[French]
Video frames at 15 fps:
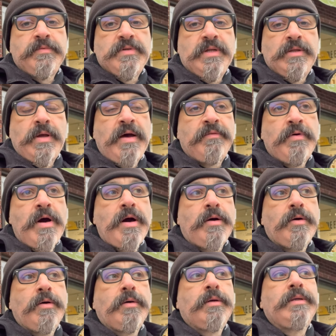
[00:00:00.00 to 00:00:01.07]
Vous allez avoir
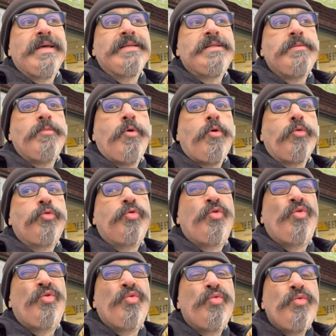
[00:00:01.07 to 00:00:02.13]
quasiment
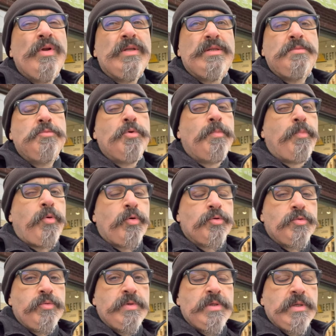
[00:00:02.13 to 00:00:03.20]
tous les types de
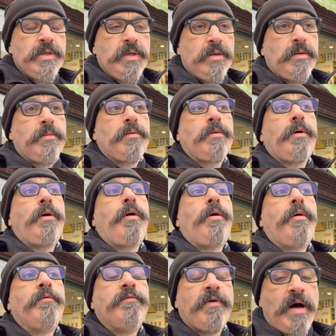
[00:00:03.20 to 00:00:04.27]
produits
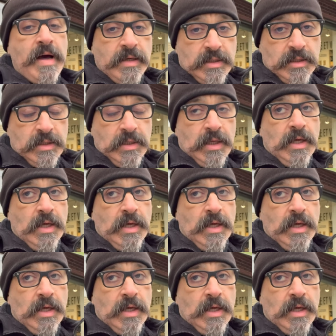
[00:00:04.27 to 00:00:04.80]
vrac,